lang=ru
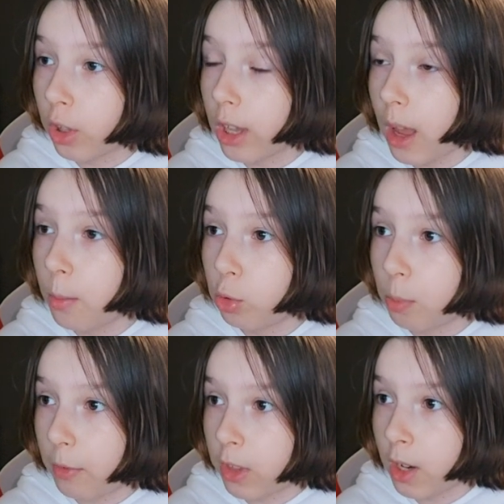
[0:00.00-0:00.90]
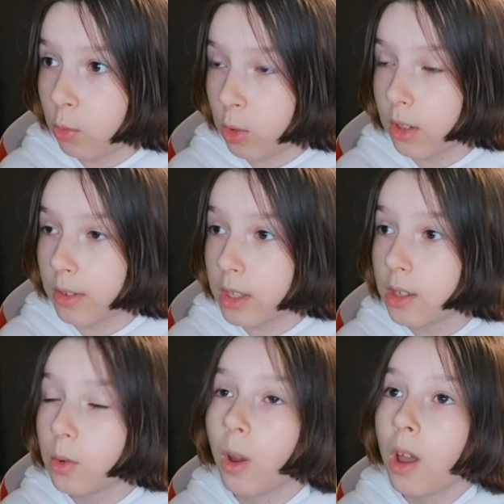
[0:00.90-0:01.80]
Я буду повторять вот это
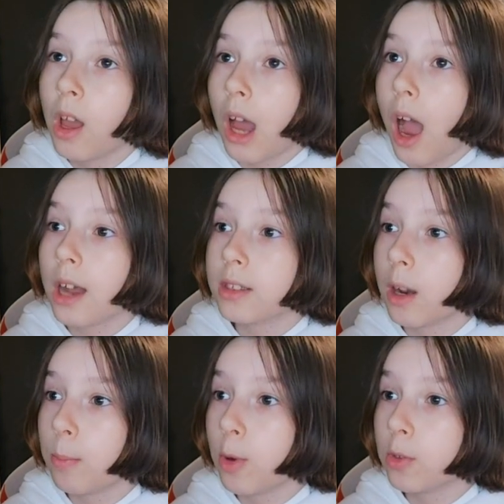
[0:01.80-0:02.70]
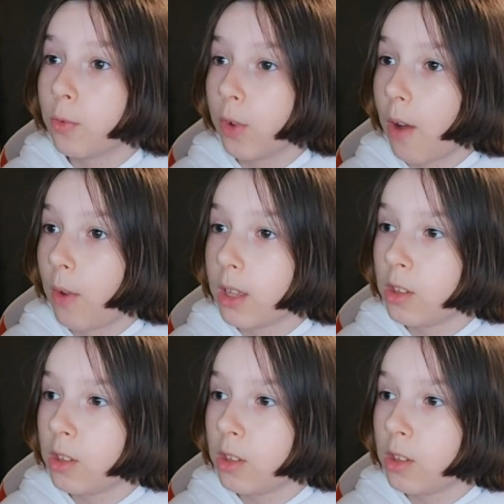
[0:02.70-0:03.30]
здесь, э, телепорт в Гавань